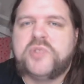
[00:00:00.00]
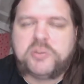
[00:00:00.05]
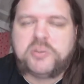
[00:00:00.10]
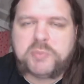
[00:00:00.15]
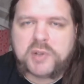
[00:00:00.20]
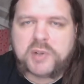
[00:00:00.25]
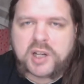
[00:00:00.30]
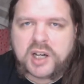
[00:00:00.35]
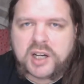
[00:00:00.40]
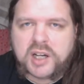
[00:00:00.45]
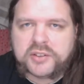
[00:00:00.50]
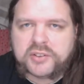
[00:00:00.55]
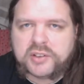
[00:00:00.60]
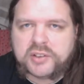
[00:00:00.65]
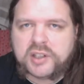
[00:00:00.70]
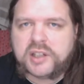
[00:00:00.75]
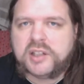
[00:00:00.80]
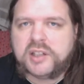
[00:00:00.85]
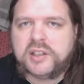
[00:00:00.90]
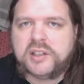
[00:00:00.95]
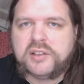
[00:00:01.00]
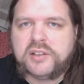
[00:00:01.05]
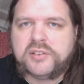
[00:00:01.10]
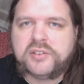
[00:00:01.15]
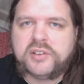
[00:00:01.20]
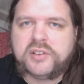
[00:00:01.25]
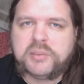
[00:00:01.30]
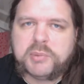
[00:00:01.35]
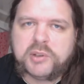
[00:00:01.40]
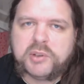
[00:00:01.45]
Ich berate
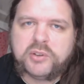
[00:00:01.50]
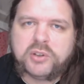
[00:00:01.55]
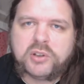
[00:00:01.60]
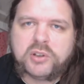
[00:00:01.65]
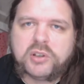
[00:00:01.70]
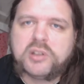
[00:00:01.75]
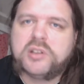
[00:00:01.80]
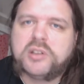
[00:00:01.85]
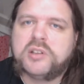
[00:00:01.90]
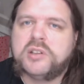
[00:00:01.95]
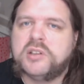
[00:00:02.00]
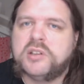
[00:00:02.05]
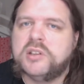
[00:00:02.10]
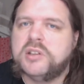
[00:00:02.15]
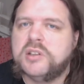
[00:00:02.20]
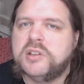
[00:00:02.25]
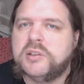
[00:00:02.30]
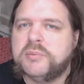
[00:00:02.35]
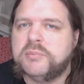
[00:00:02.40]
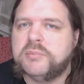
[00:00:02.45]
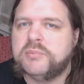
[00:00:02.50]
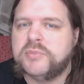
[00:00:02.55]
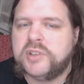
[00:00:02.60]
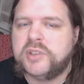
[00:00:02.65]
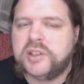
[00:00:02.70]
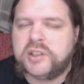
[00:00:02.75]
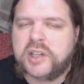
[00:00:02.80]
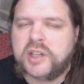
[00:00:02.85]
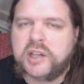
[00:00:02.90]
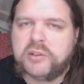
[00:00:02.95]
halt immer noch ähm,
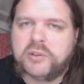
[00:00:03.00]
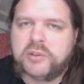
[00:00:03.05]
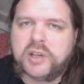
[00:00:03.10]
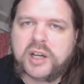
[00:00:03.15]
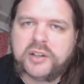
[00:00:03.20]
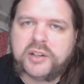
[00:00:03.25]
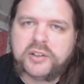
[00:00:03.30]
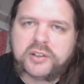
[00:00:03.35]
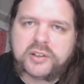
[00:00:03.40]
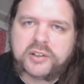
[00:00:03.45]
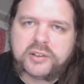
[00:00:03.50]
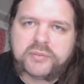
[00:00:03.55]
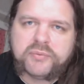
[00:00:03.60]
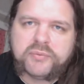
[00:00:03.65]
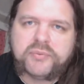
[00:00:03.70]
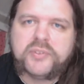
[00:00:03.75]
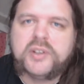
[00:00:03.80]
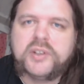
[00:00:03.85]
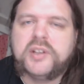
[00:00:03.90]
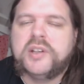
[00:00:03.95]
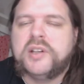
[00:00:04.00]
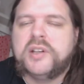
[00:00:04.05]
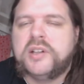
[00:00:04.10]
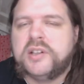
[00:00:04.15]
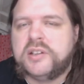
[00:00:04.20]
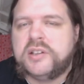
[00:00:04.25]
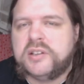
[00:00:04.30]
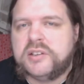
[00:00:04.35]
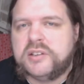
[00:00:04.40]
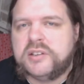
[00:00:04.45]
den einen oder anderen,
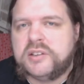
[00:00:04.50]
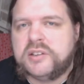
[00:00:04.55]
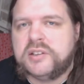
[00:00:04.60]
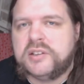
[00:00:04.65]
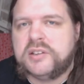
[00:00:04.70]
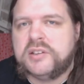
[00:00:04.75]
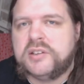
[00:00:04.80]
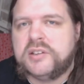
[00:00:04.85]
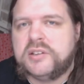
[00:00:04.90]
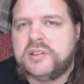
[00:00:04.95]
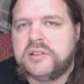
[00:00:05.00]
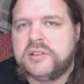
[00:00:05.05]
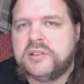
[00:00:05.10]
äh,